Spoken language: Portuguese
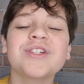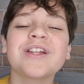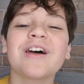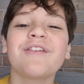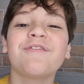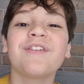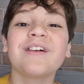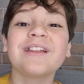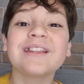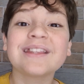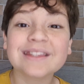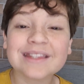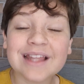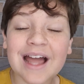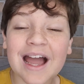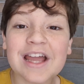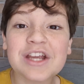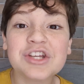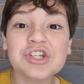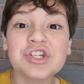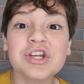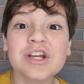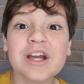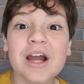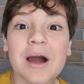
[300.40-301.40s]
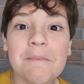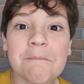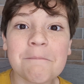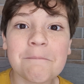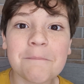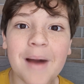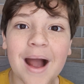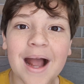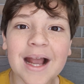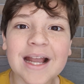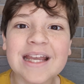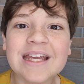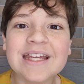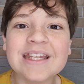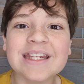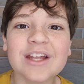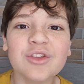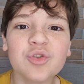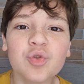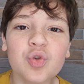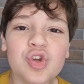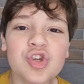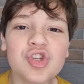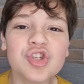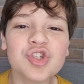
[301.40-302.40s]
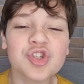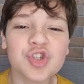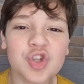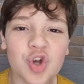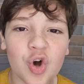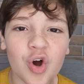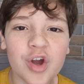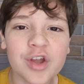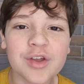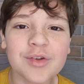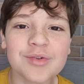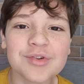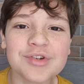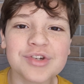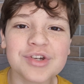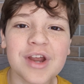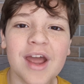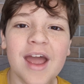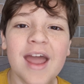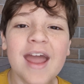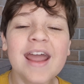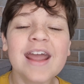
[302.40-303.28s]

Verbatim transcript: da fantástica Máquina dos Sonhos.